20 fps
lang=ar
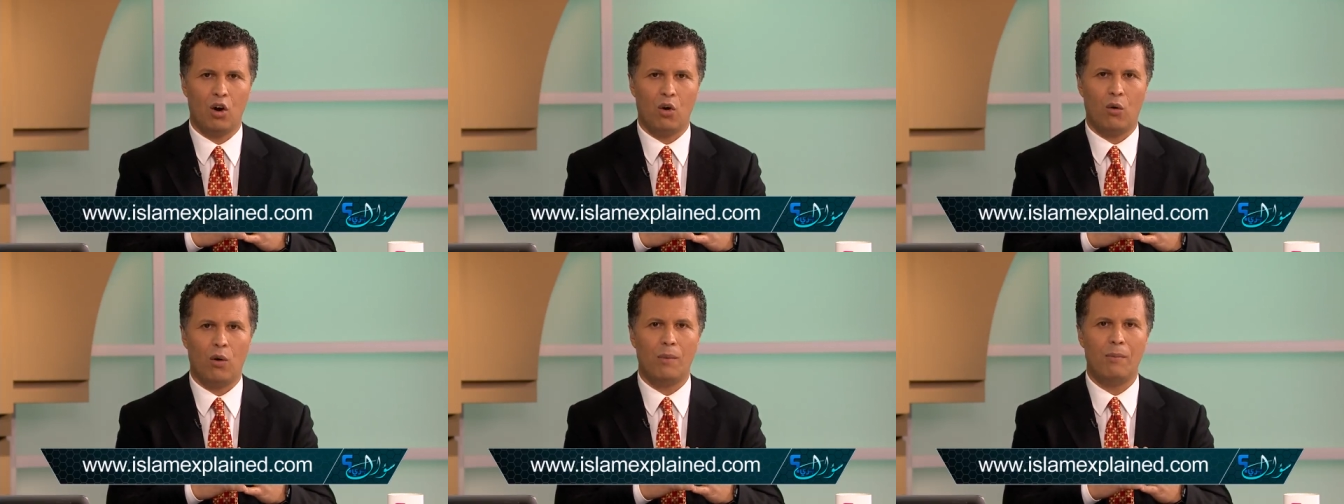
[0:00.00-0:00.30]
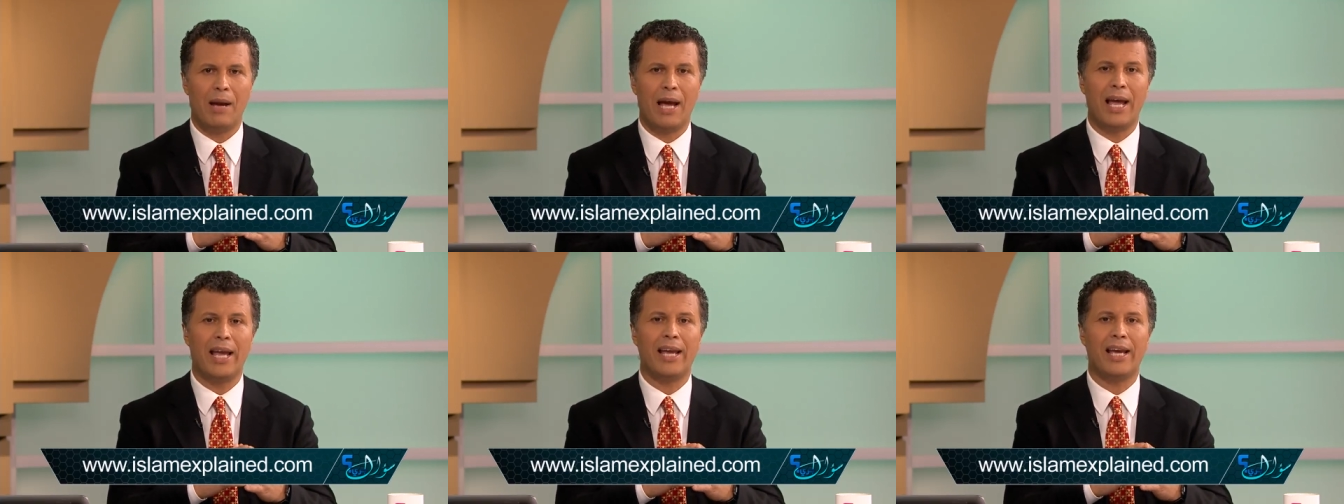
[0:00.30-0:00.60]

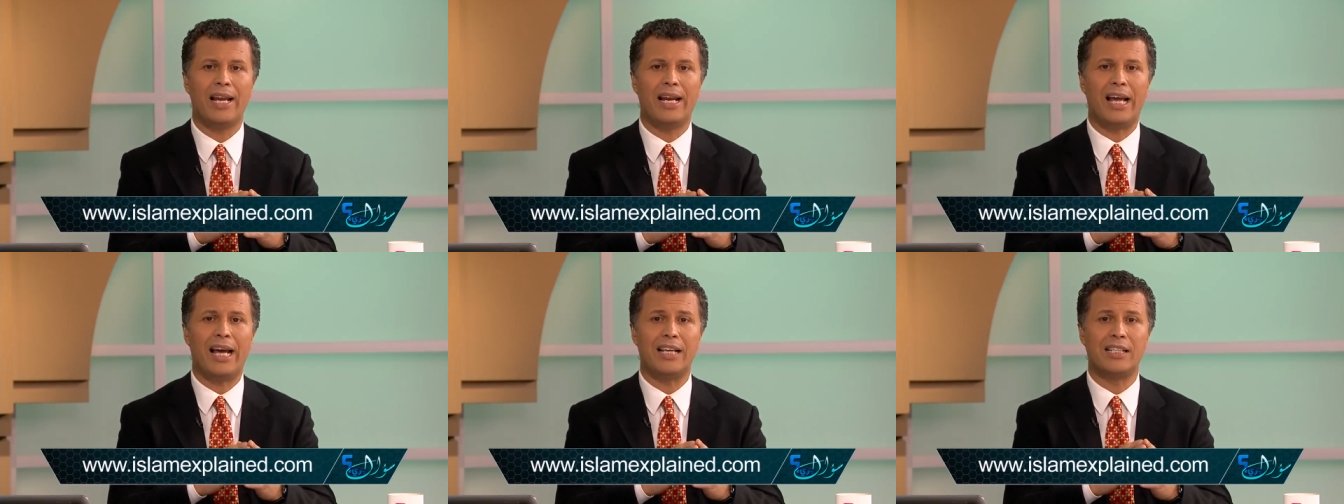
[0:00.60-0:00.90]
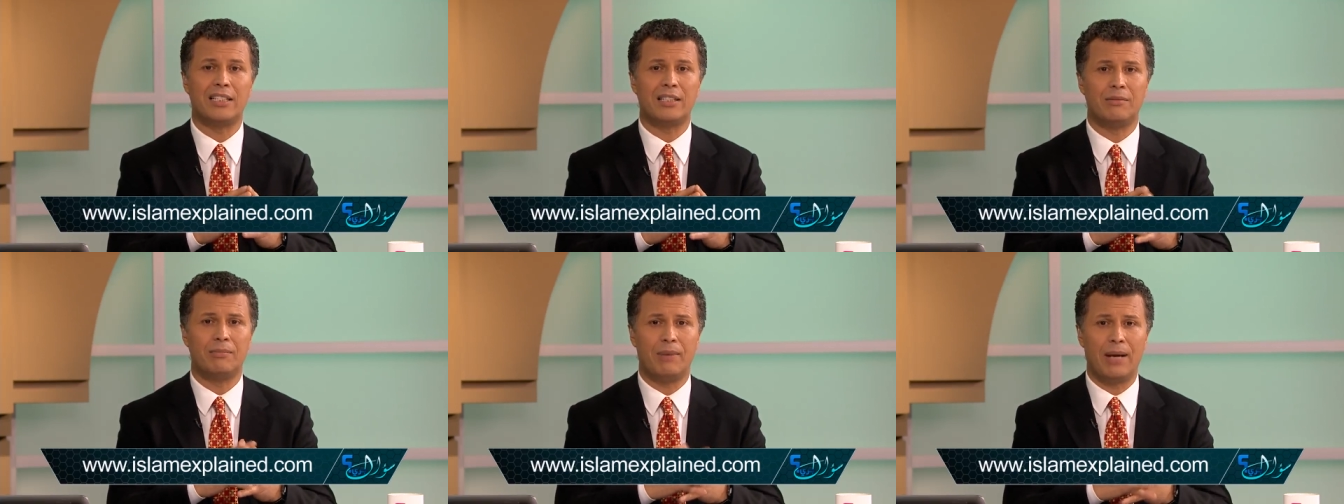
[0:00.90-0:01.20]
وما هي
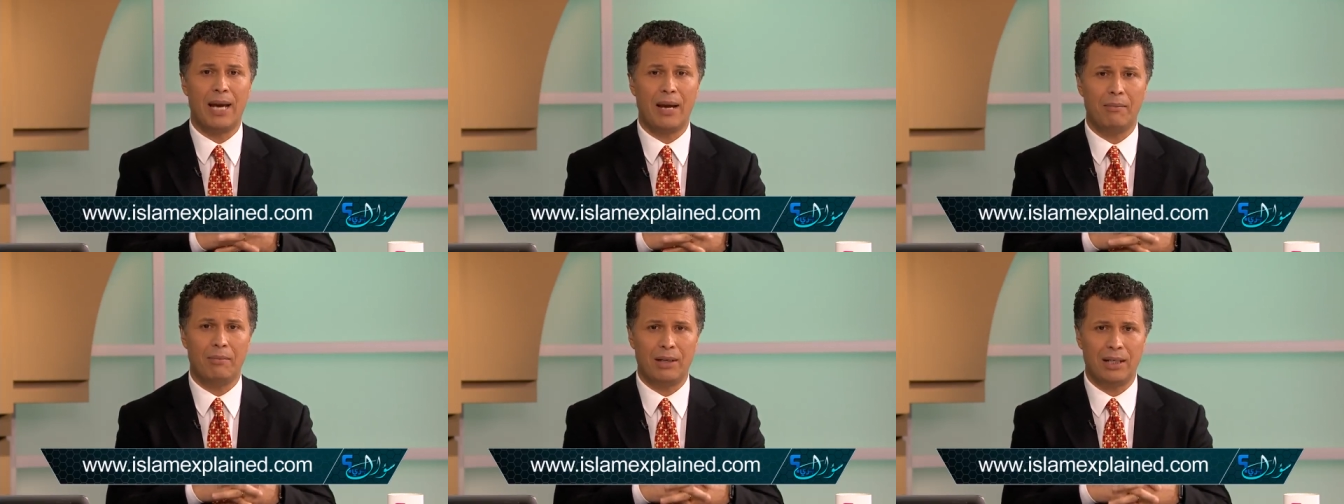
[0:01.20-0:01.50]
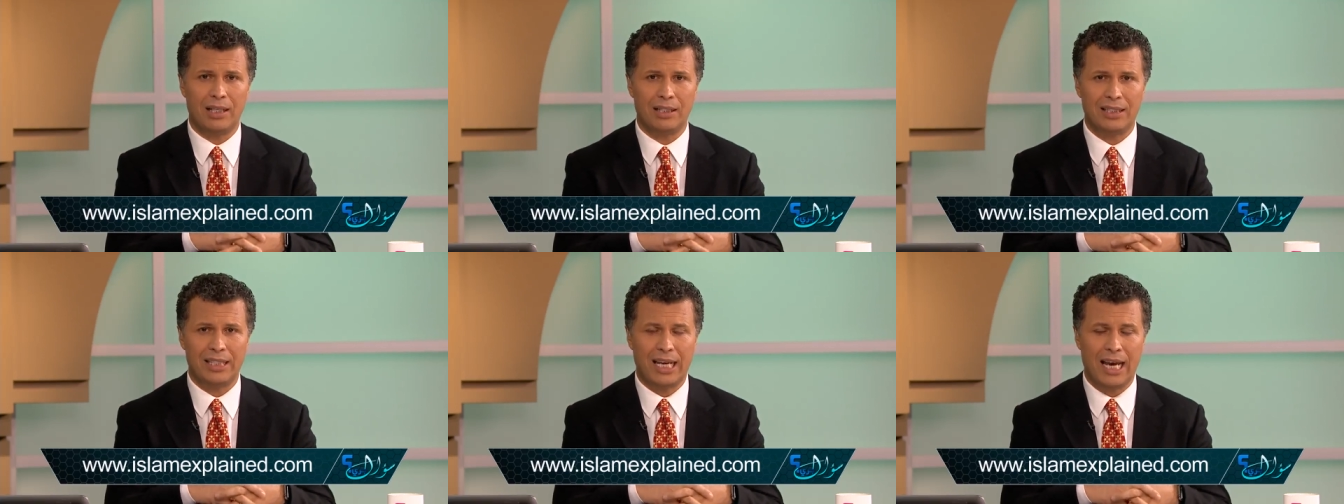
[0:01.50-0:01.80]
الأسباب
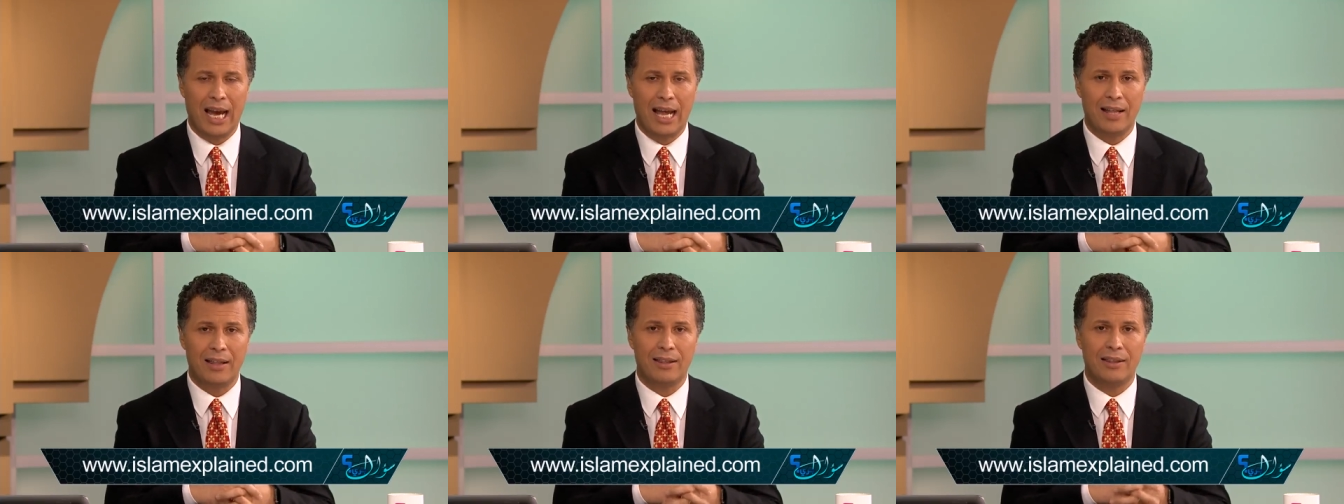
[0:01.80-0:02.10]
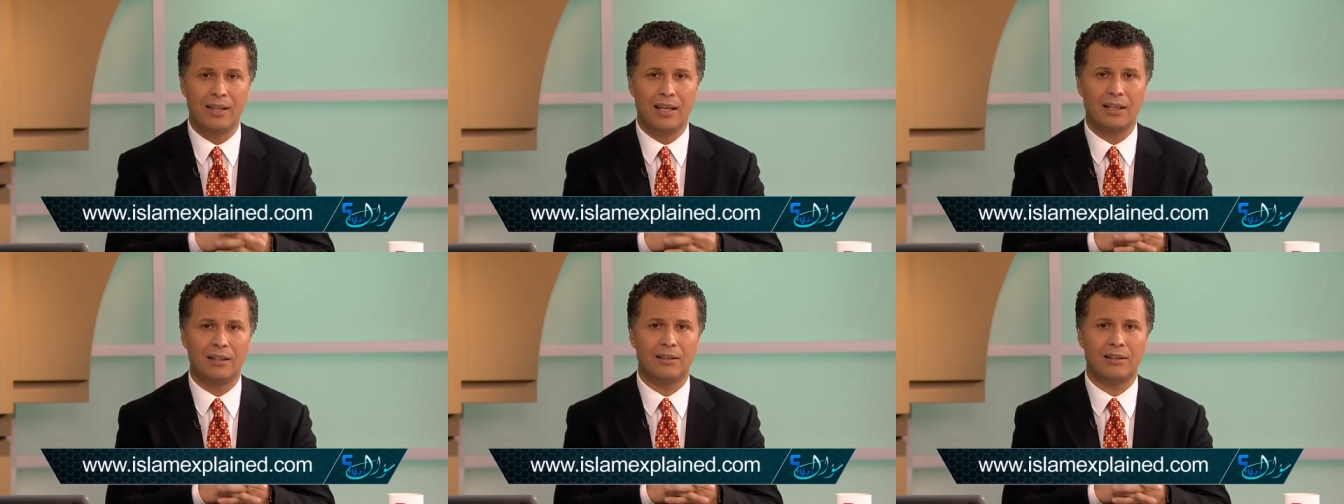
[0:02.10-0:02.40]
التي
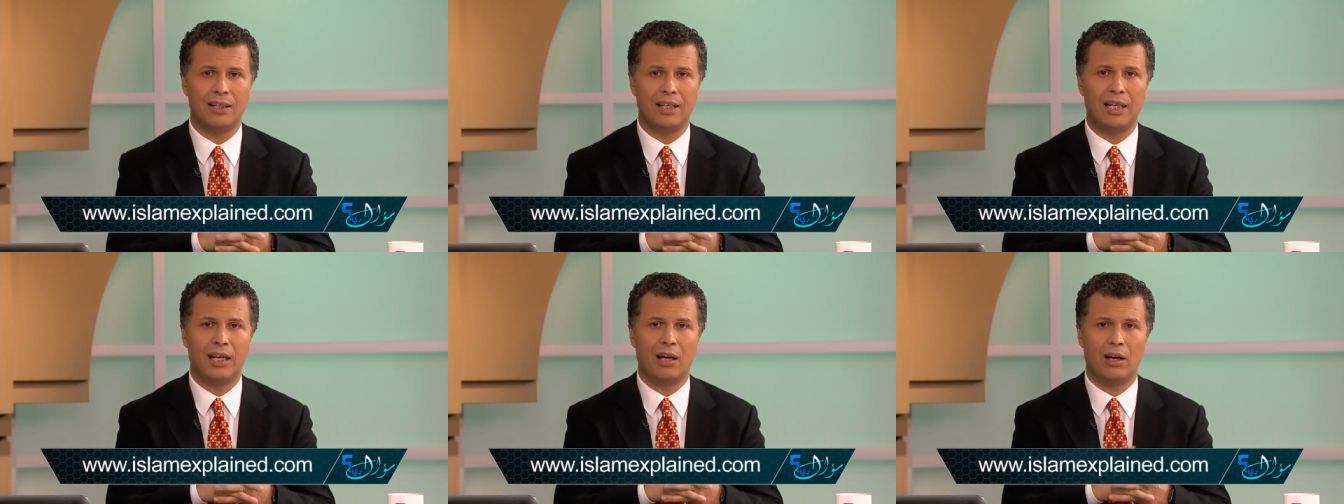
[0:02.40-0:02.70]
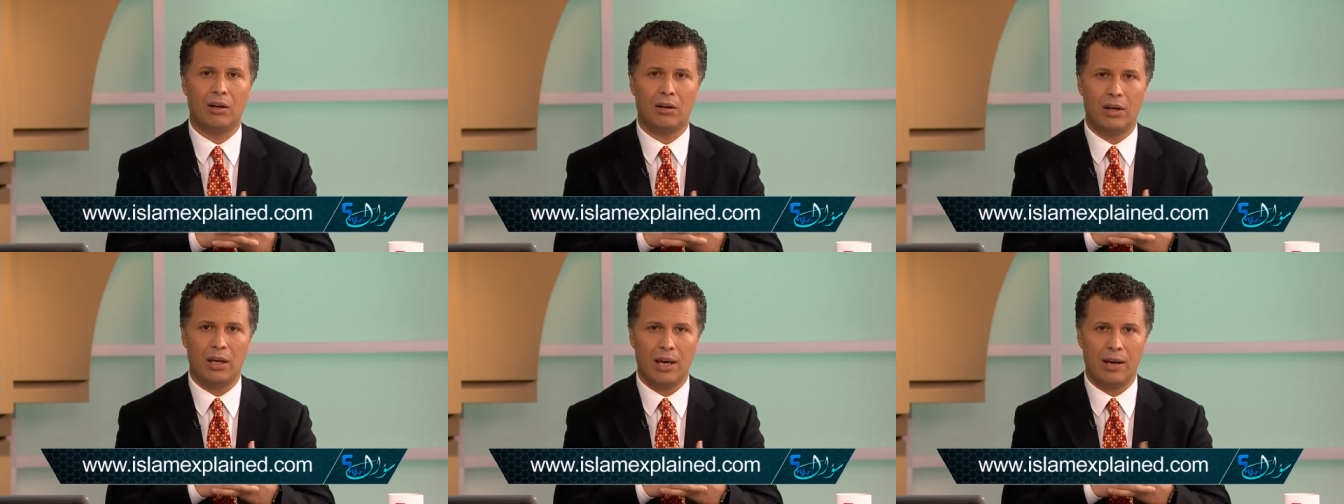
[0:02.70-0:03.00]
أدت إلى
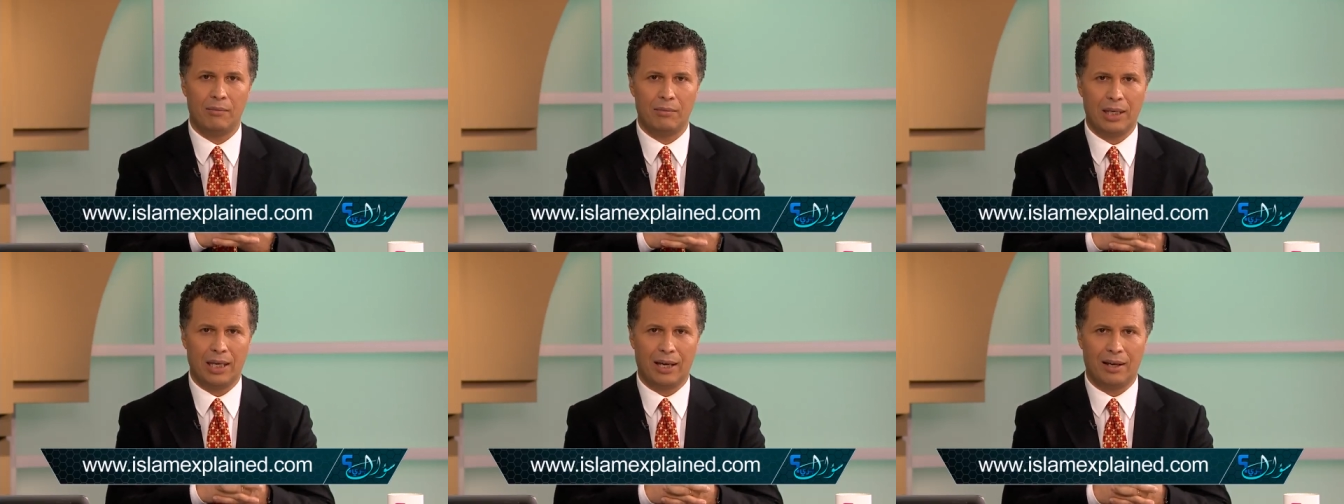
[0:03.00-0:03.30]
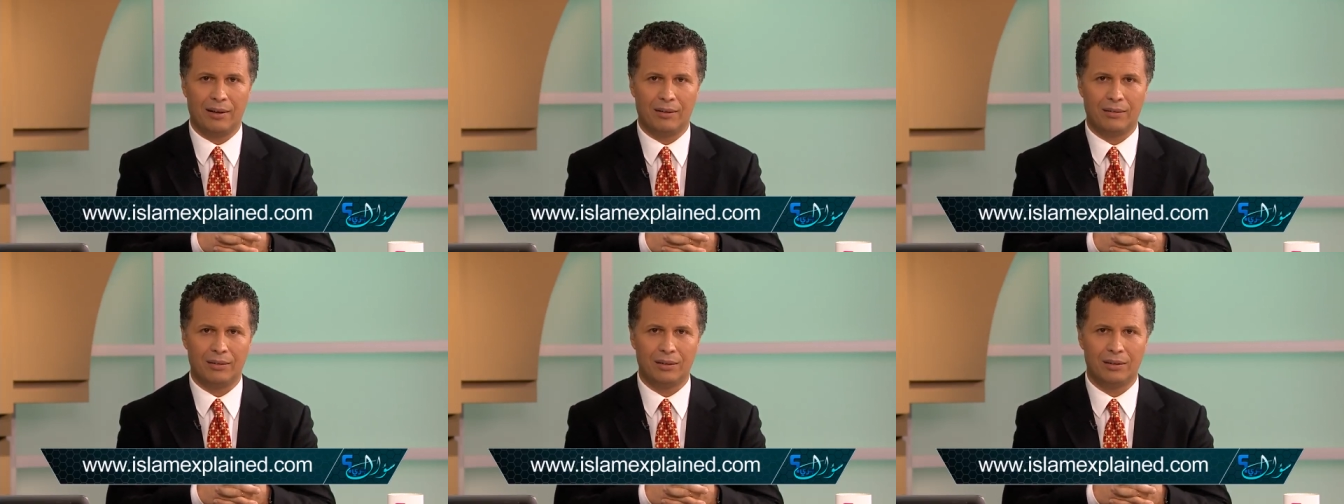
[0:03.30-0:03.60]

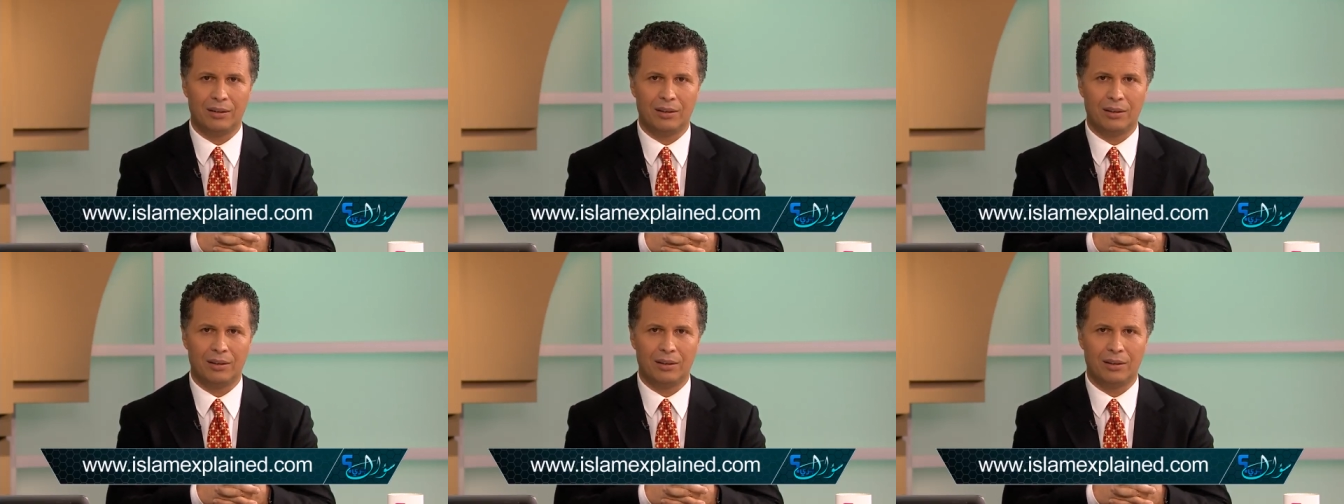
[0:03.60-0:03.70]
قيامها؟